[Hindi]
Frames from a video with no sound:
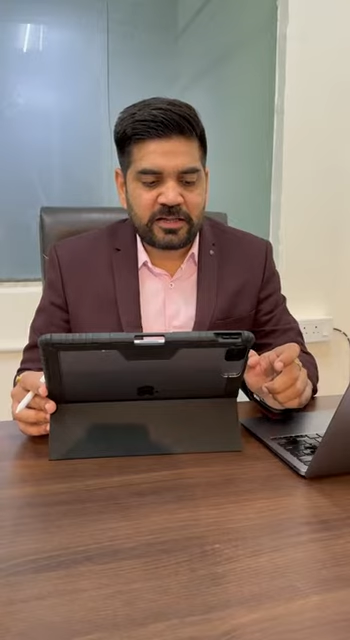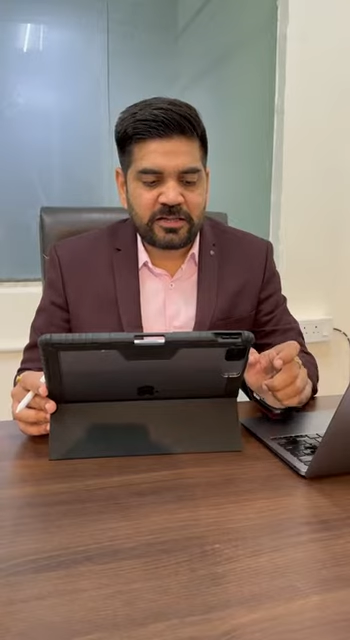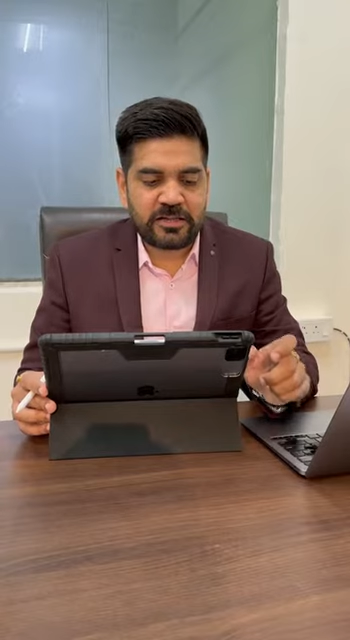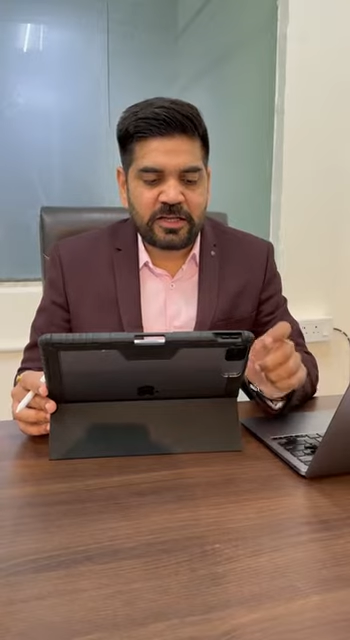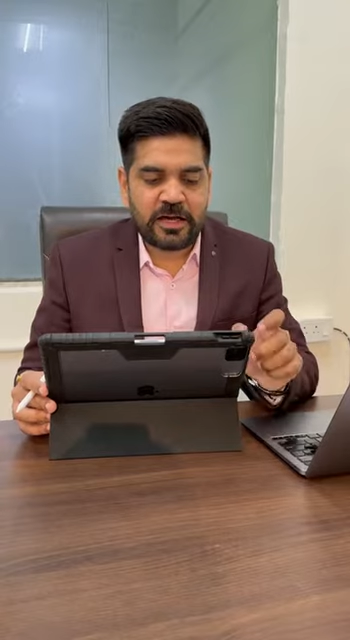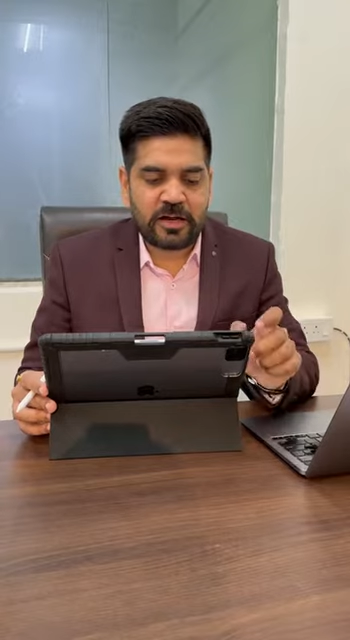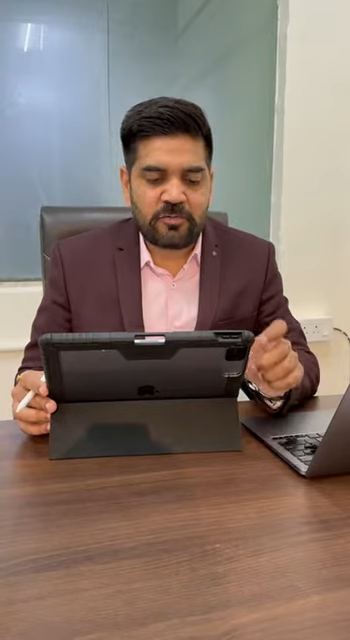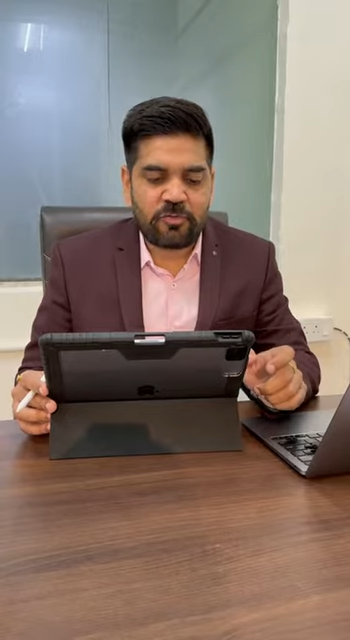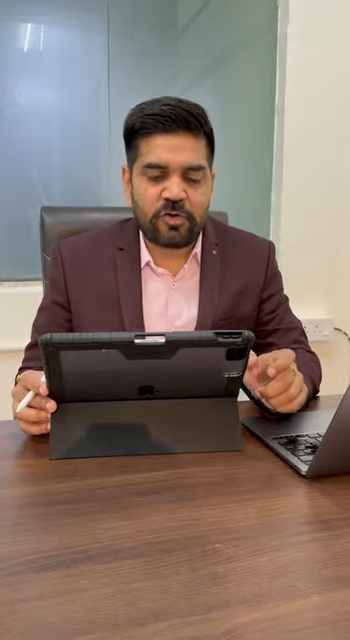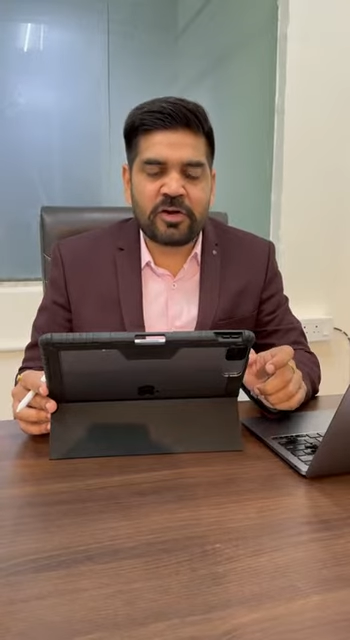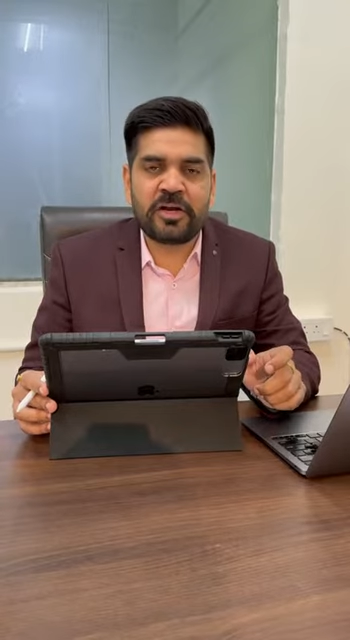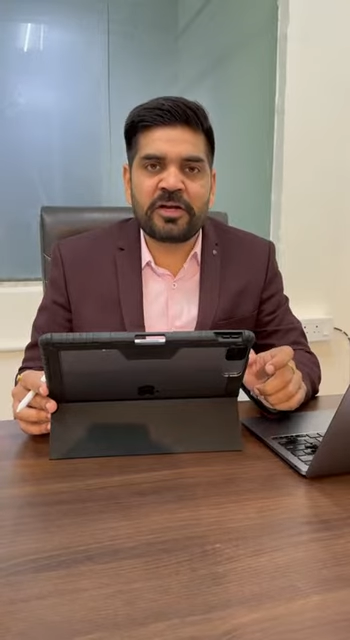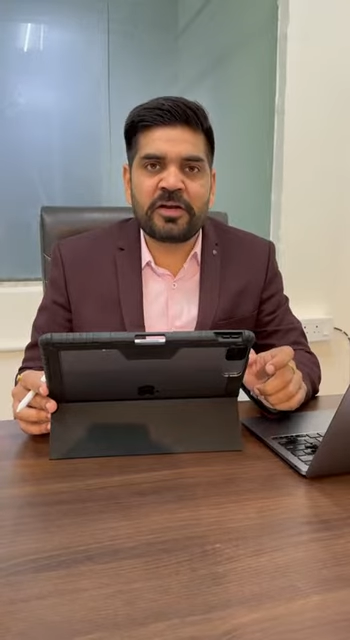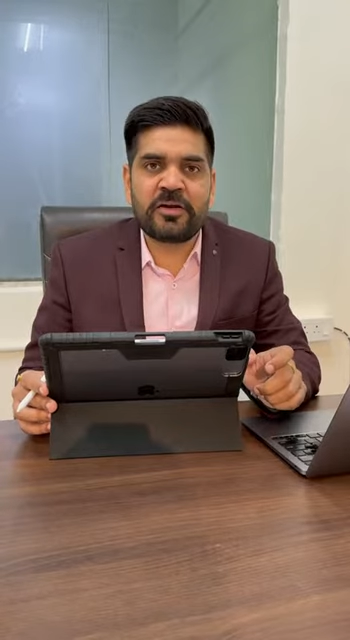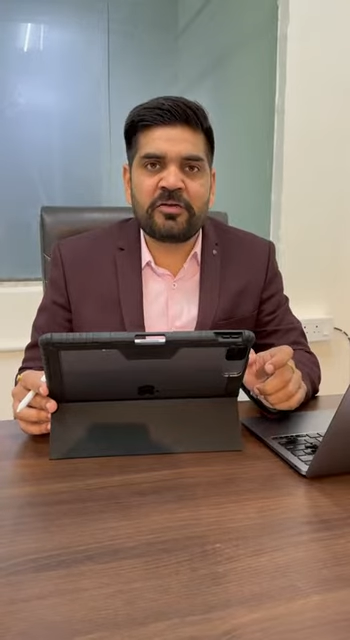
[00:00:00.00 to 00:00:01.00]
दे आर
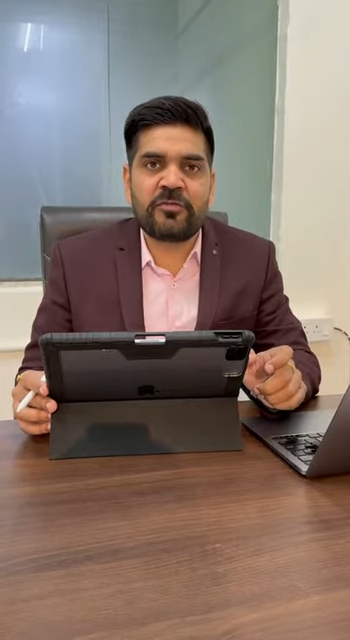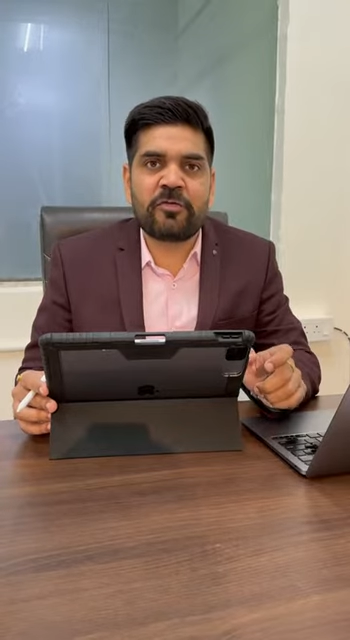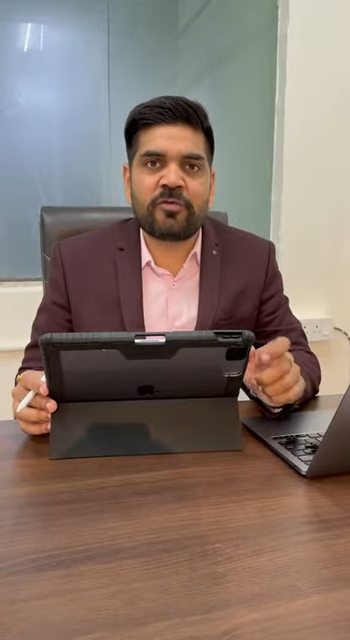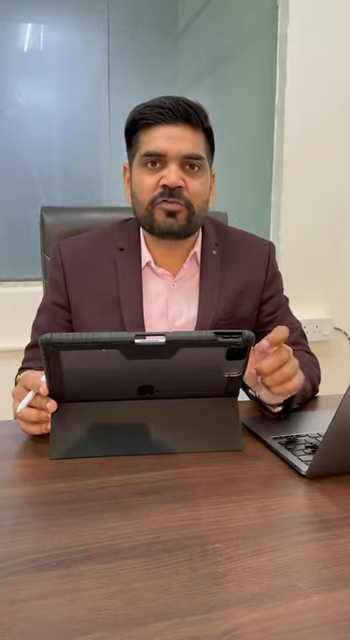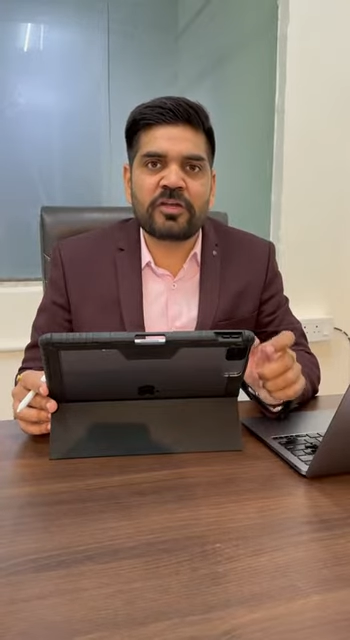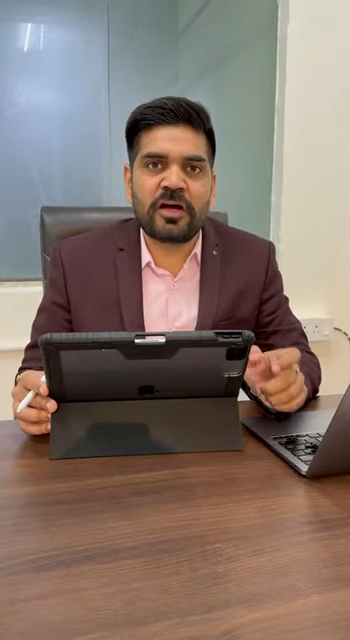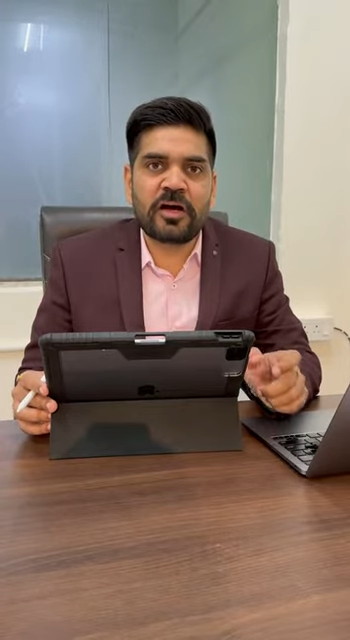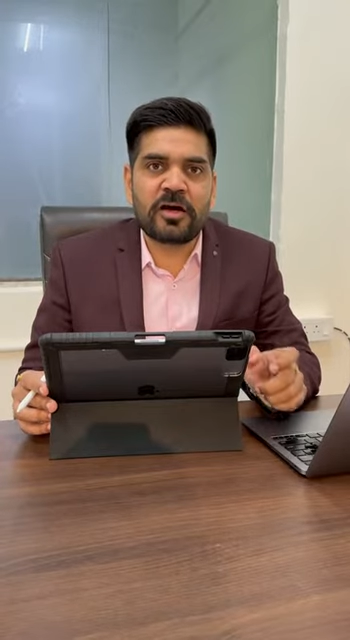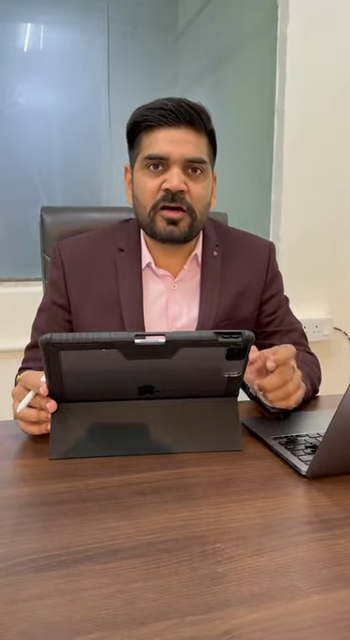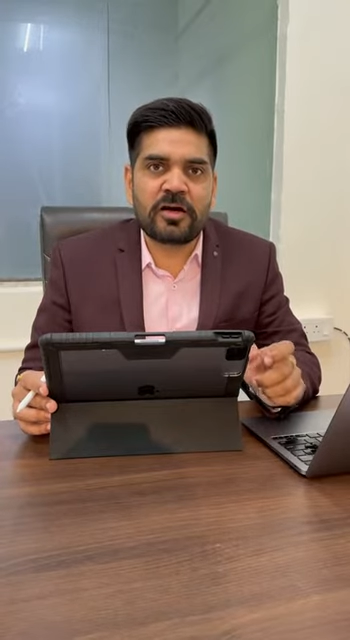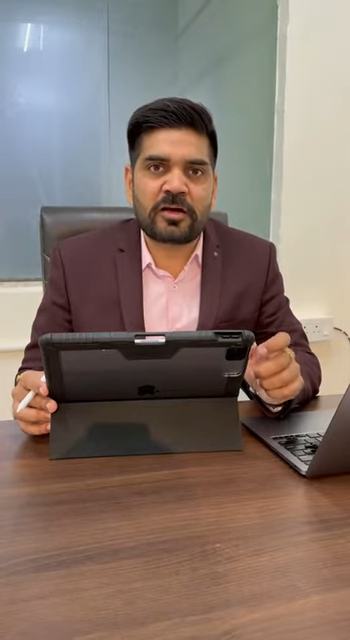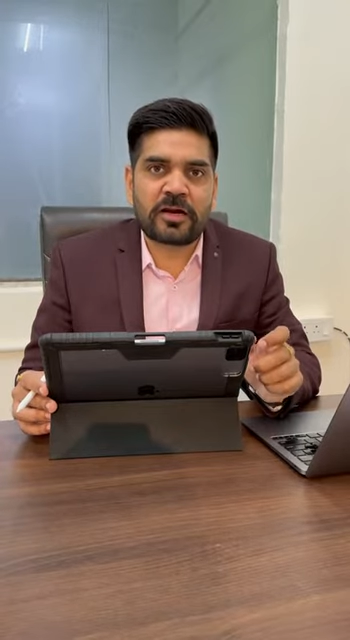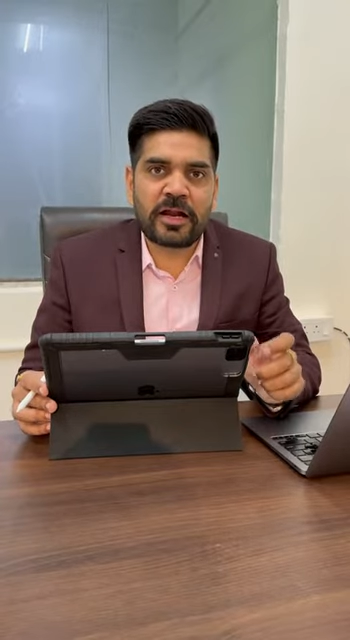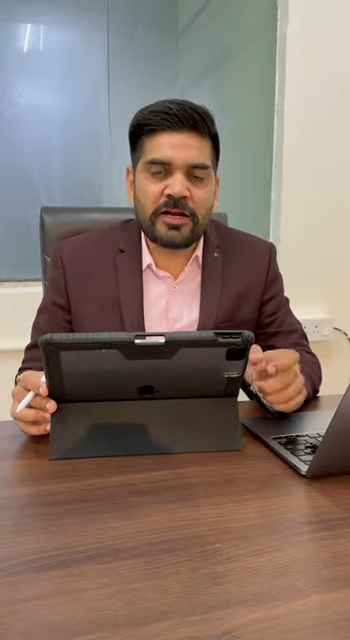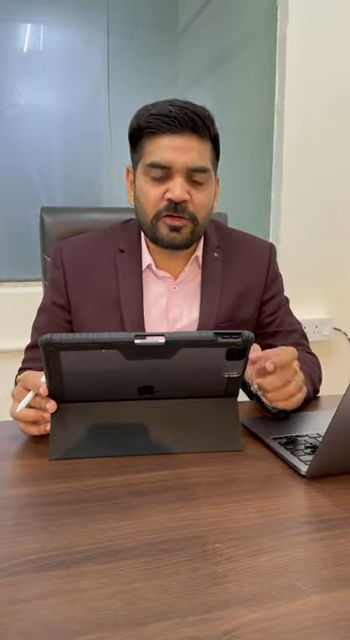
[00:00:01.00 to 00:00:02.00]
वोलेटेटिव ऑफ
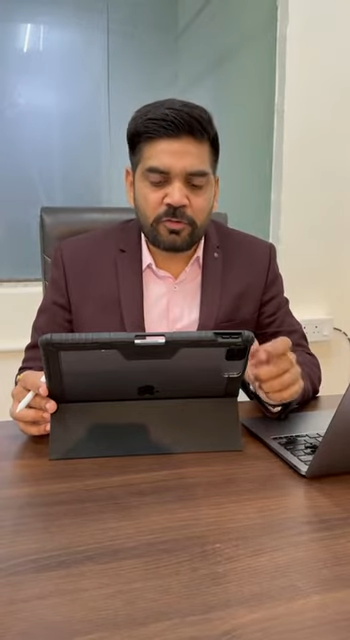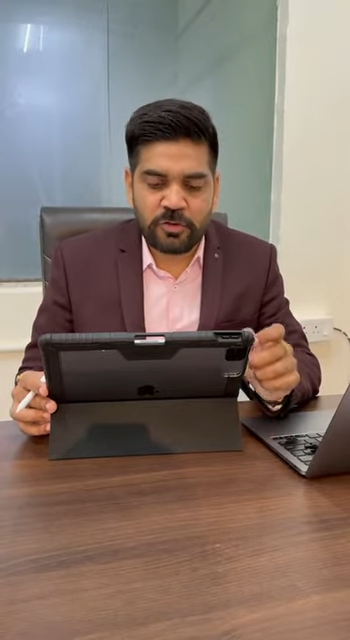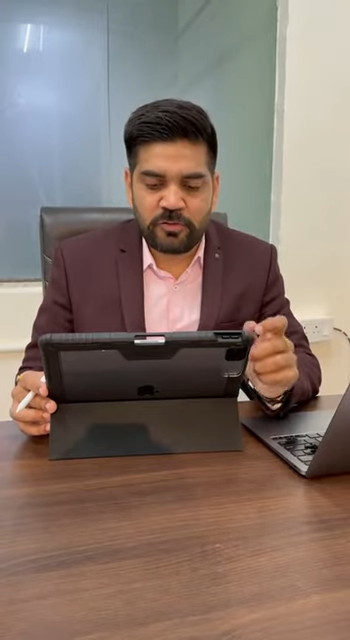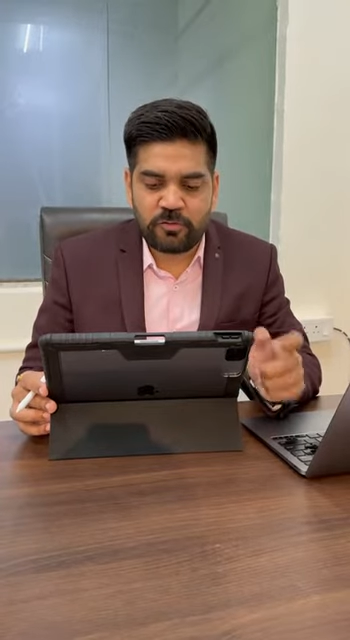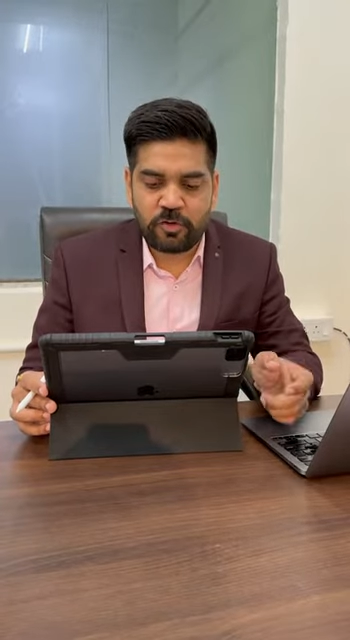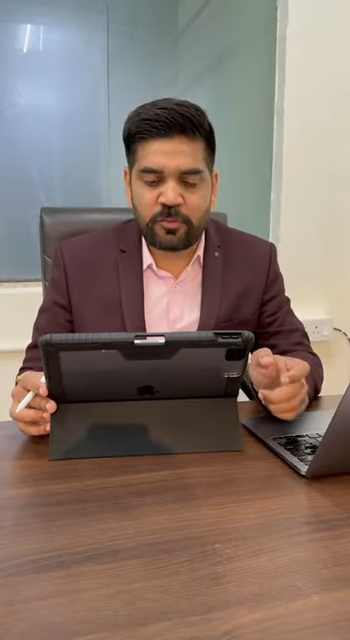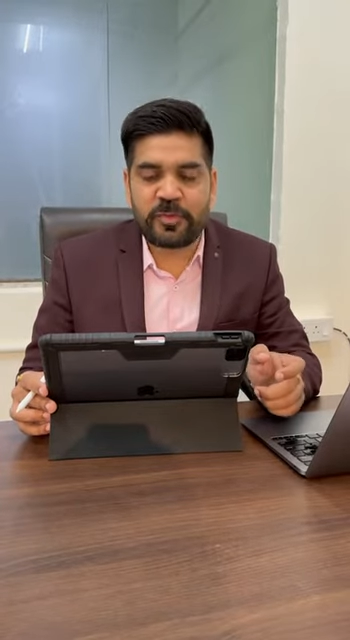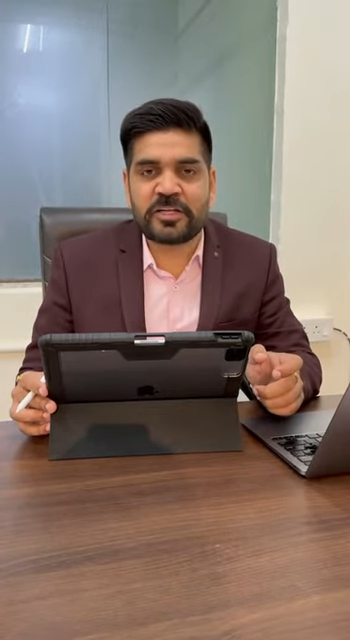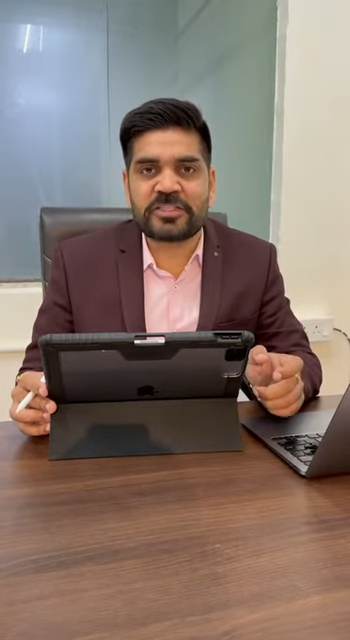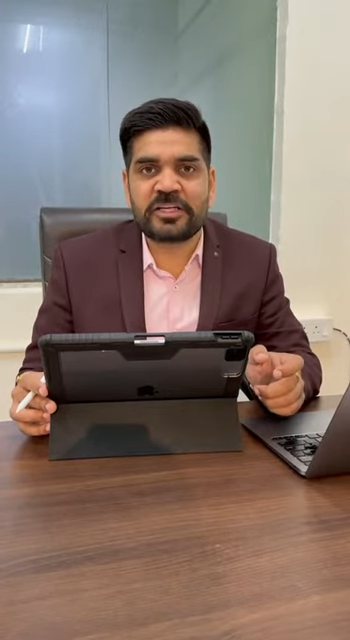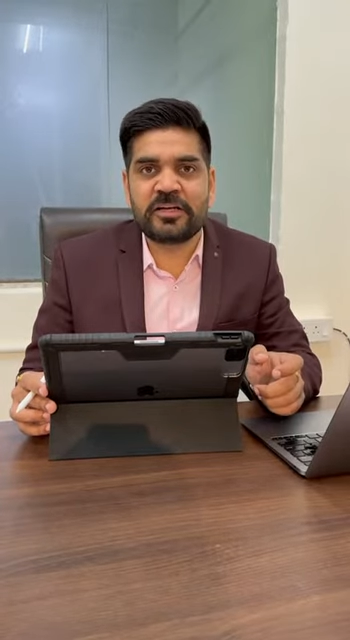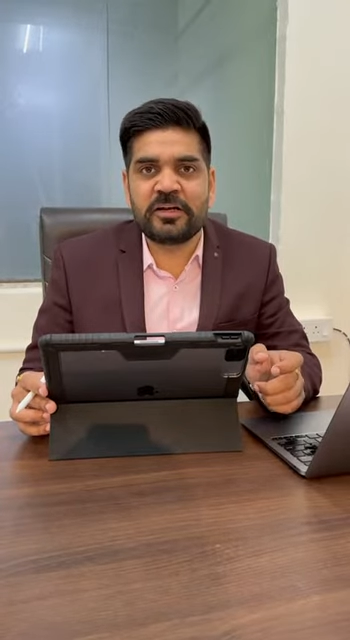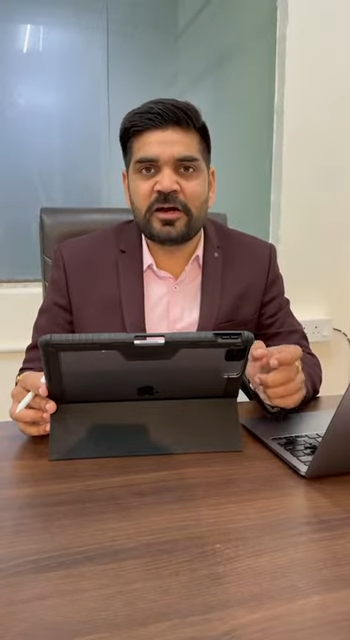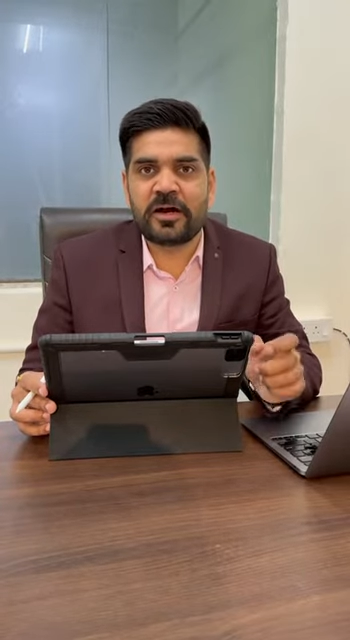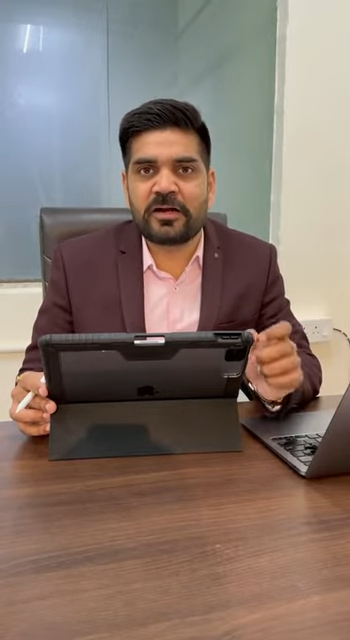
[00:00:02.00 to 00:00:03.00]
द राइट टू इन्फॉर्मेशन